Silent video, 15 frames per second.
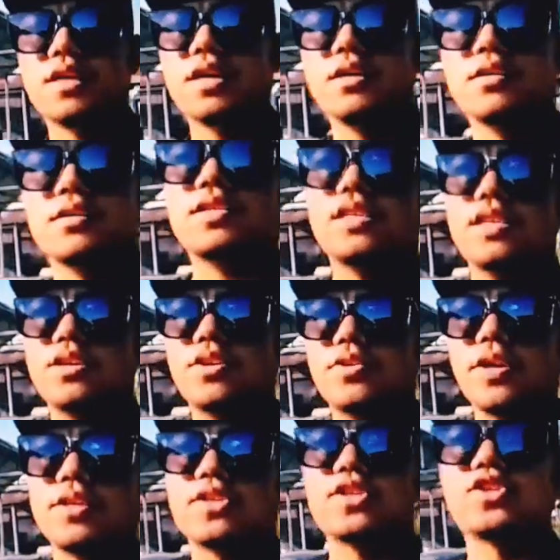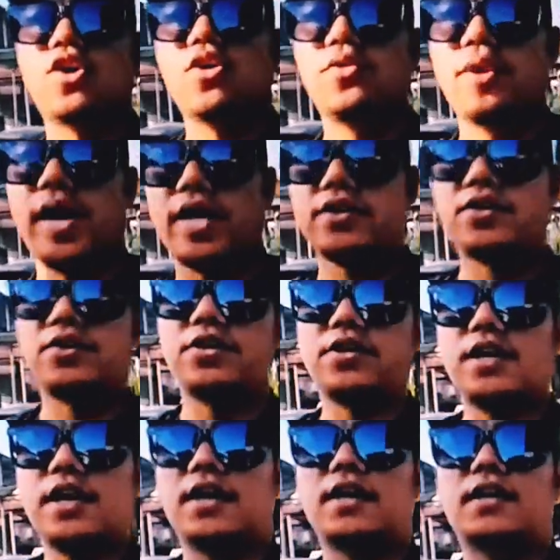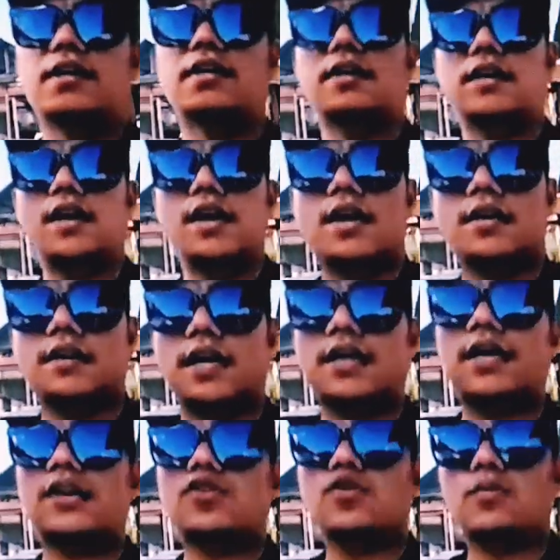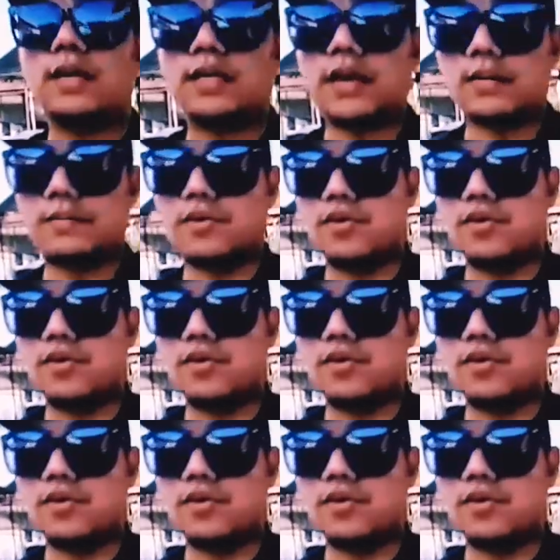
isang singer and songwriter na talagang tumatak